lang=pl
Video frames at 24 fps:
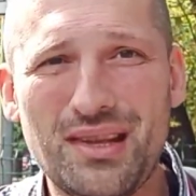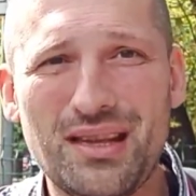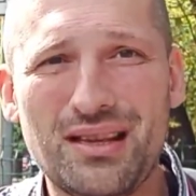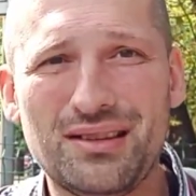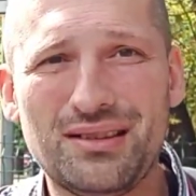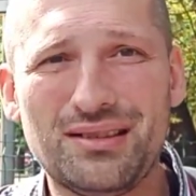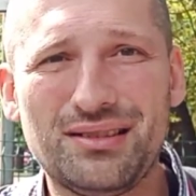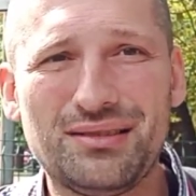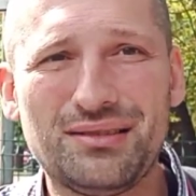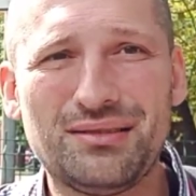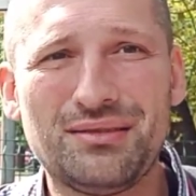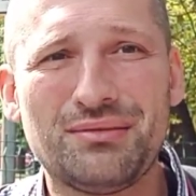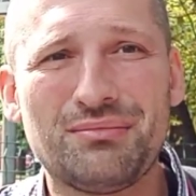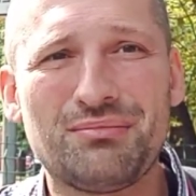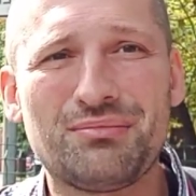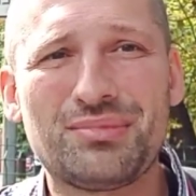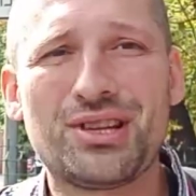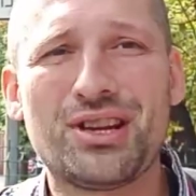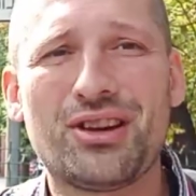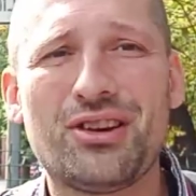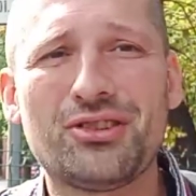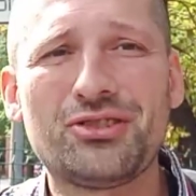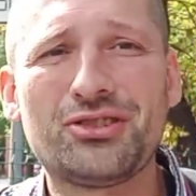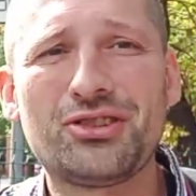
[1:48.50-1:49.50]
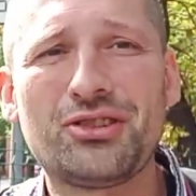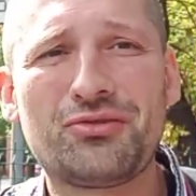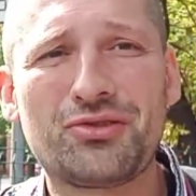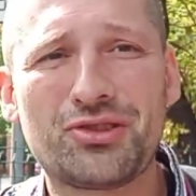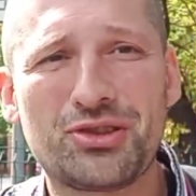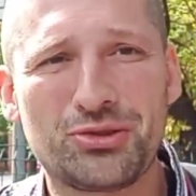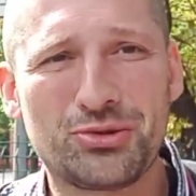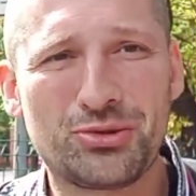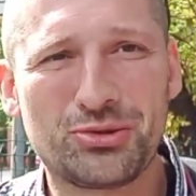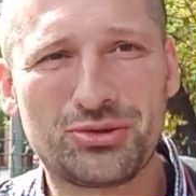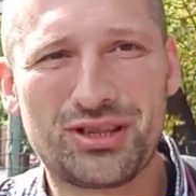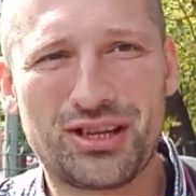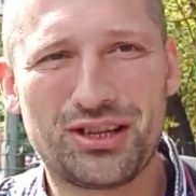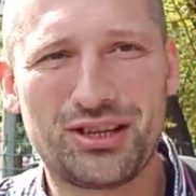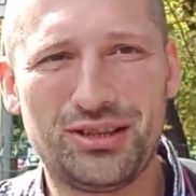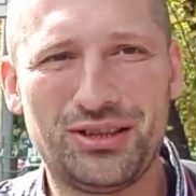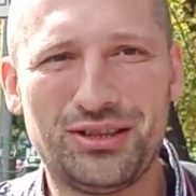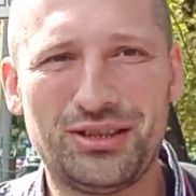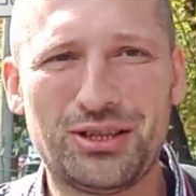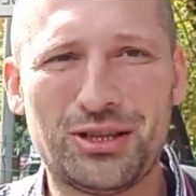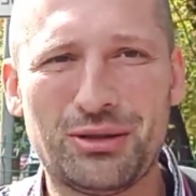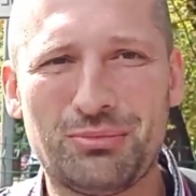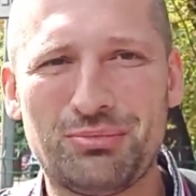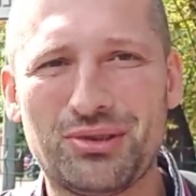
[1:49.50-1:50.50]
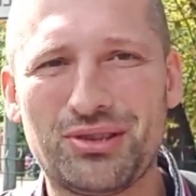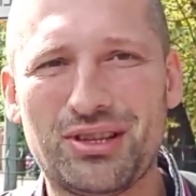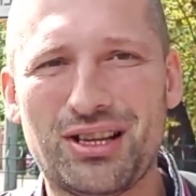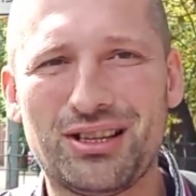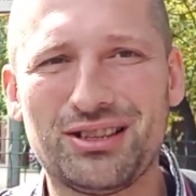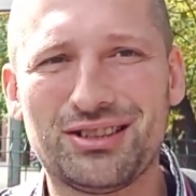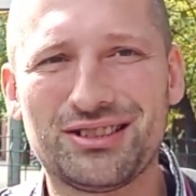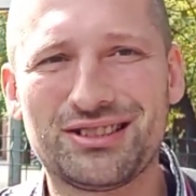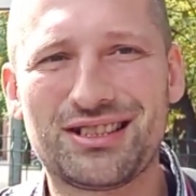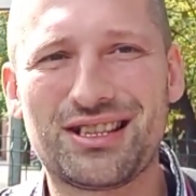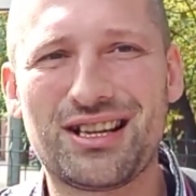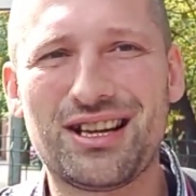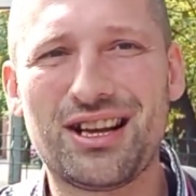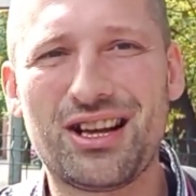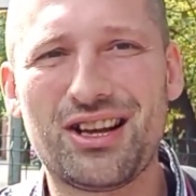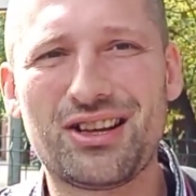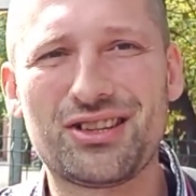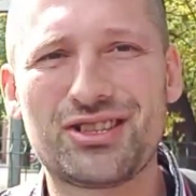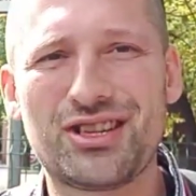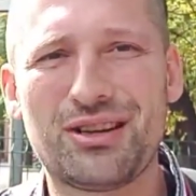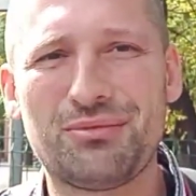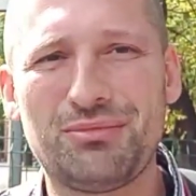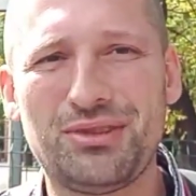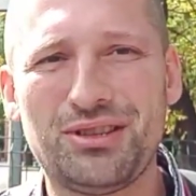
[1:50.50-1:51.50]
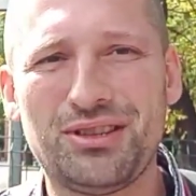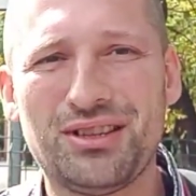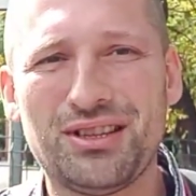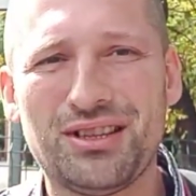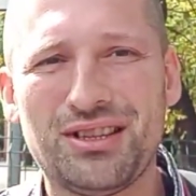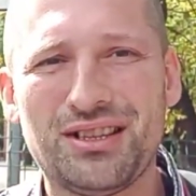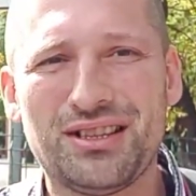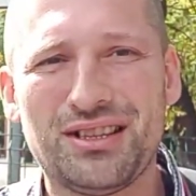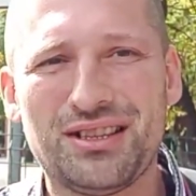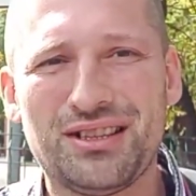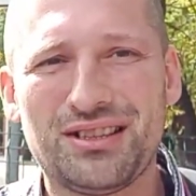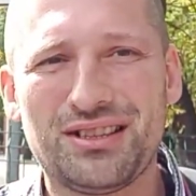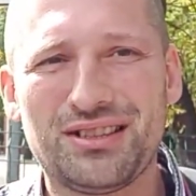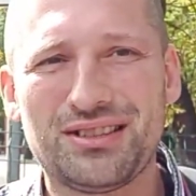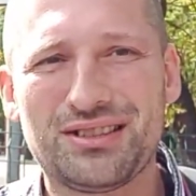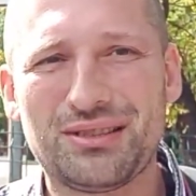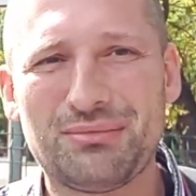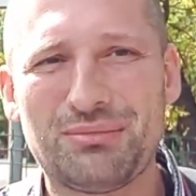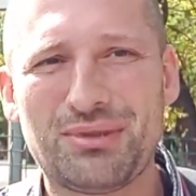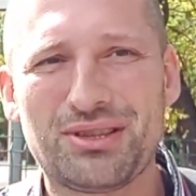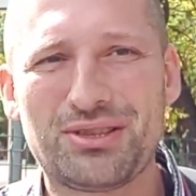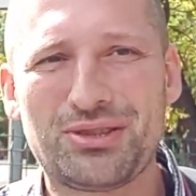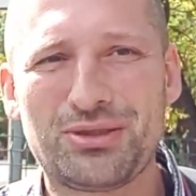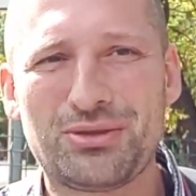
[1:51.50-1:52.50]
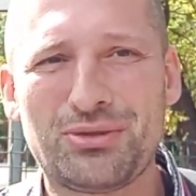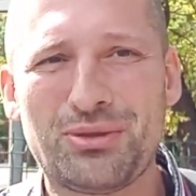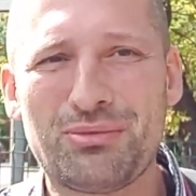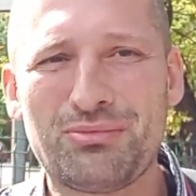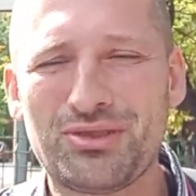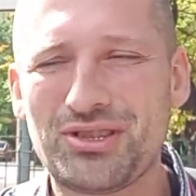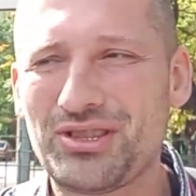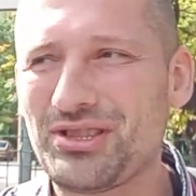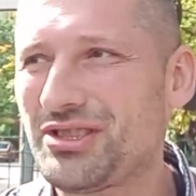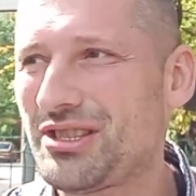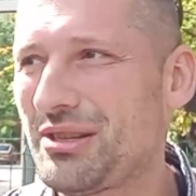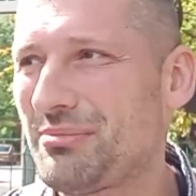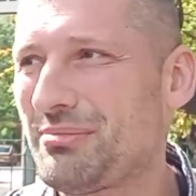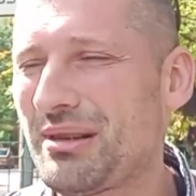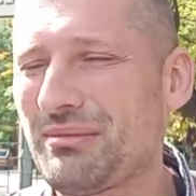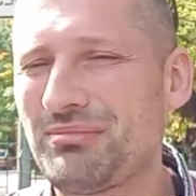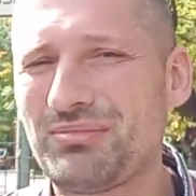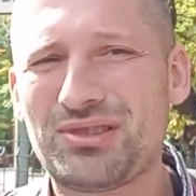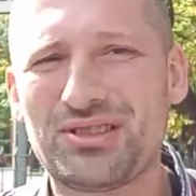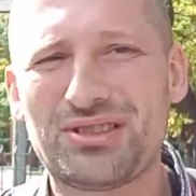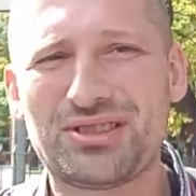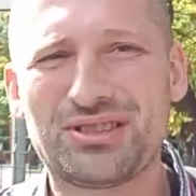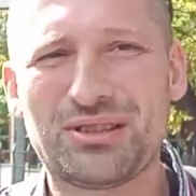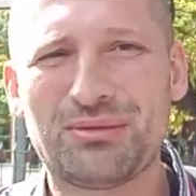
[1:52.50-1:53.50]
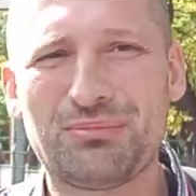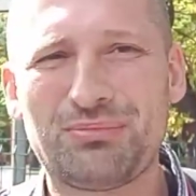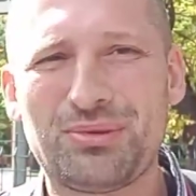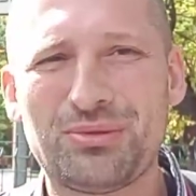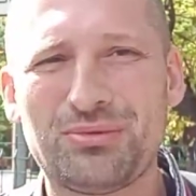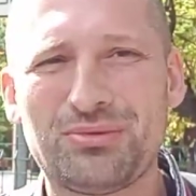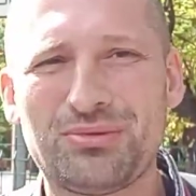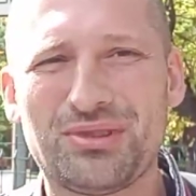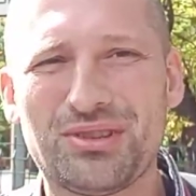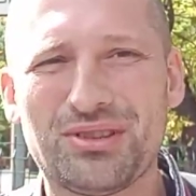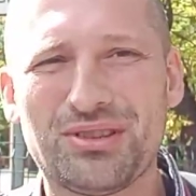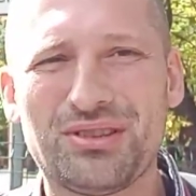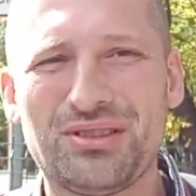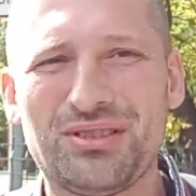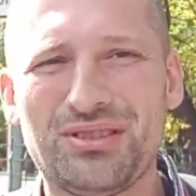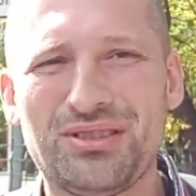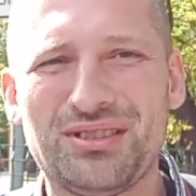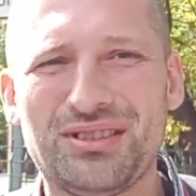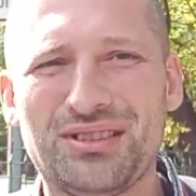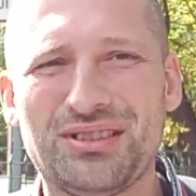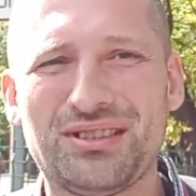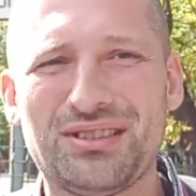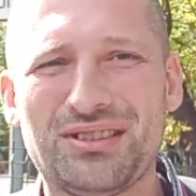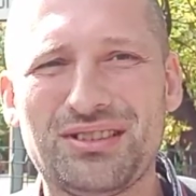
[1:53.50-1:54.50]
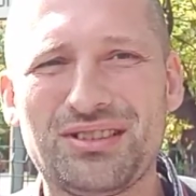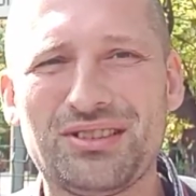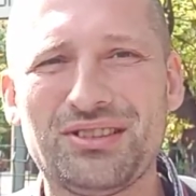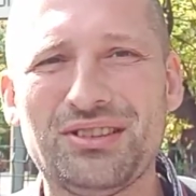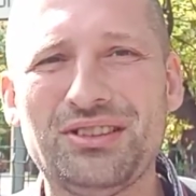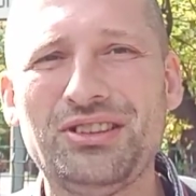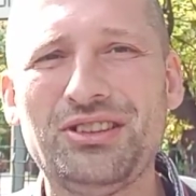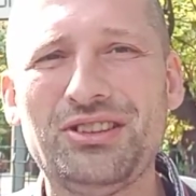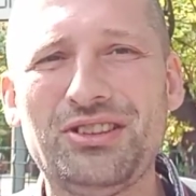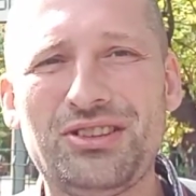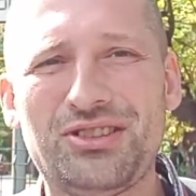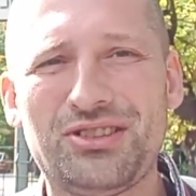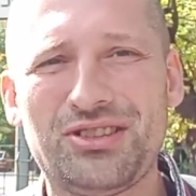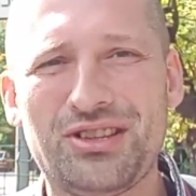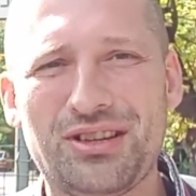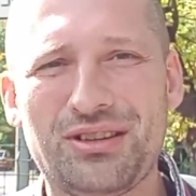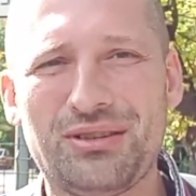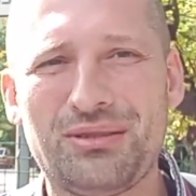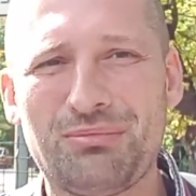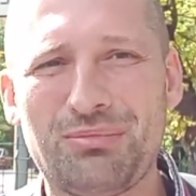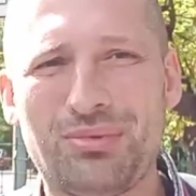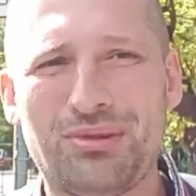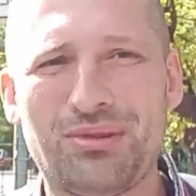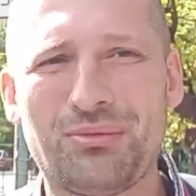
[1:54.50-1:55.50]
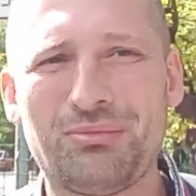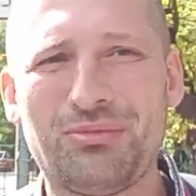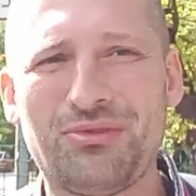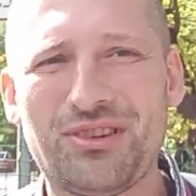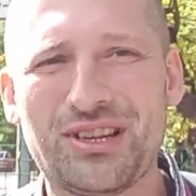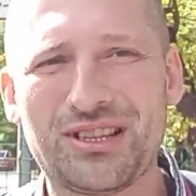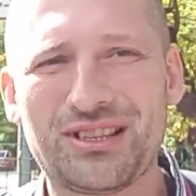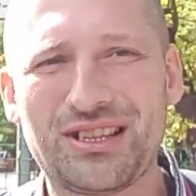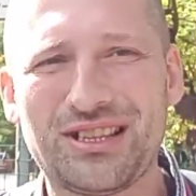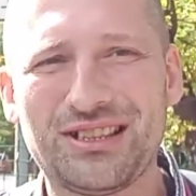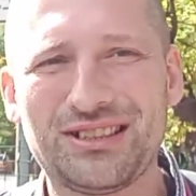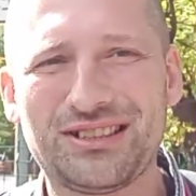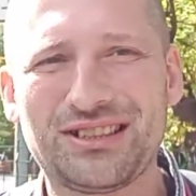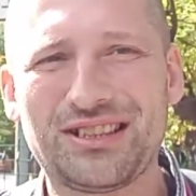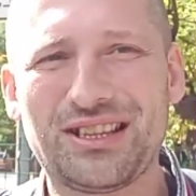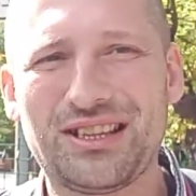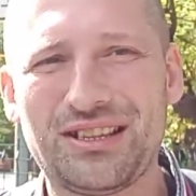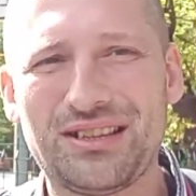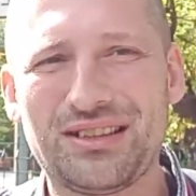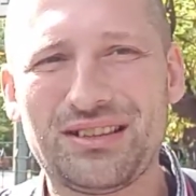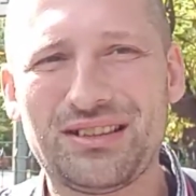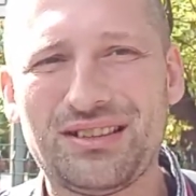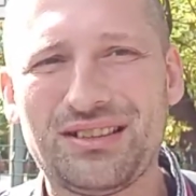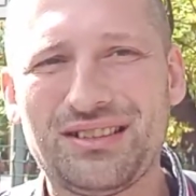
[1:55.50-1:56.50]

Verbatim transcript: E, przechodziwszy tutaj nieopodal z dragarzami, e, zobaczyłem, że Szczepan przystąpił do e, iście obywatelskiej.